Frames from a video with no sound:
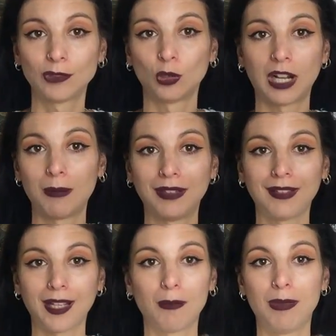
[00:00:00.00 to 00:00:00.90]

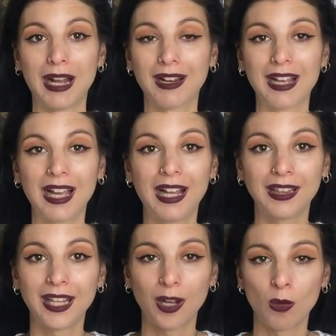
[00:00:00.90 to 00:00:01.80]
totalmente blanca
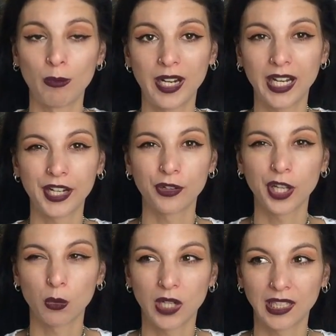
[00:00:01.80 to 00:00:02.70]
de hombre, creo
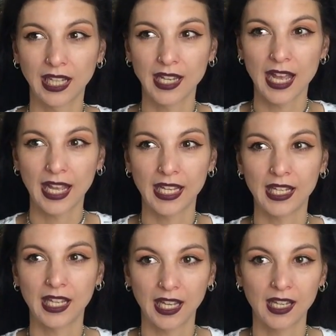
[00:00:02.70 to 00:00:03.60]
que es una talla
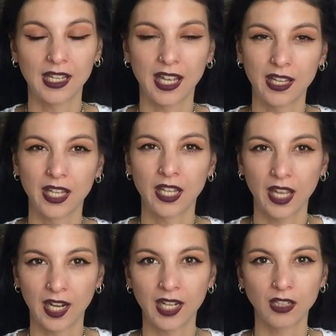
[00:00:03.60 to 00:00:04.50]

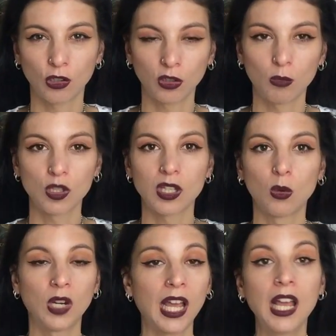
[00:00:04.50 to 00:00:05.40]
XXXL, no estoy muy
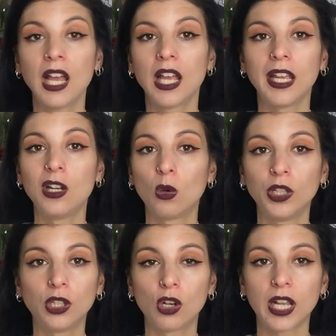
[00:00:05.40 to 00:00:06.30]
segura. Y lo
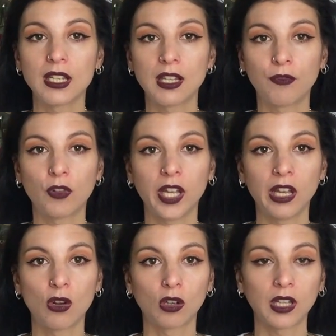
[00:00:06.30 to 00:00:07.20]
único que hice
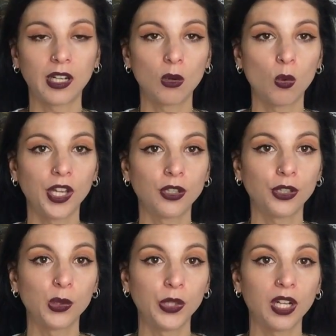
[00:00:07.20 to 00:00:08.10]
fue cortar el cuello
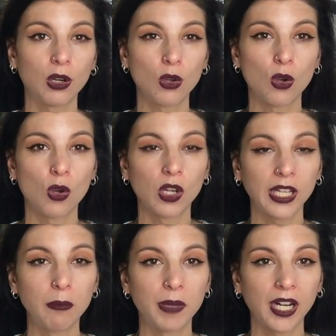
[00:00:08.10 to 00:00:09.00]
y unirlo con
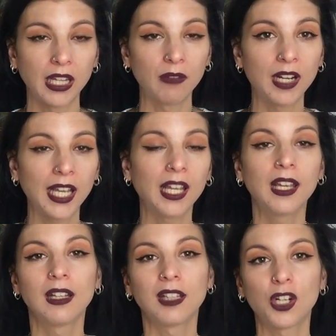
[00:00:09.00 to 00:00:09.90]
imperdibles.
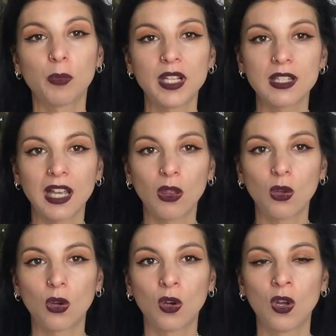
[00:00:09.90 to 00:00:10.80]
Tengo
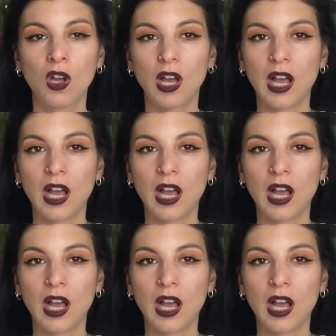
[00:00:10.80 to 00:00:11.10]
pensado